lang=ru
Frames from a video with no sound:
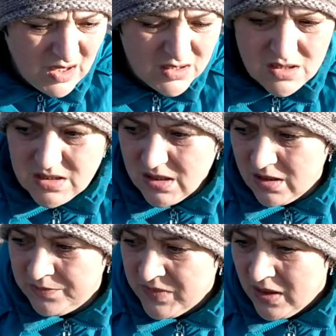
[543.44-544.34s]

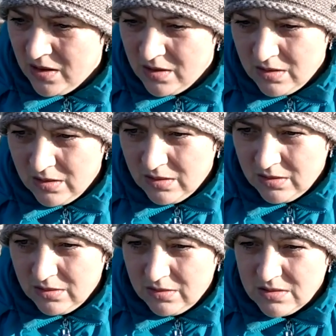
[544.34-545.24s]
Отнесла
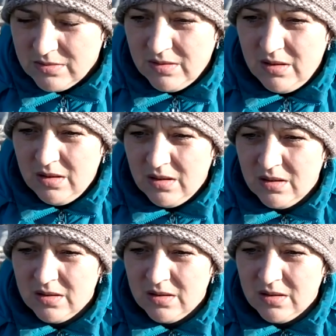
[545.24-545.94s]
свои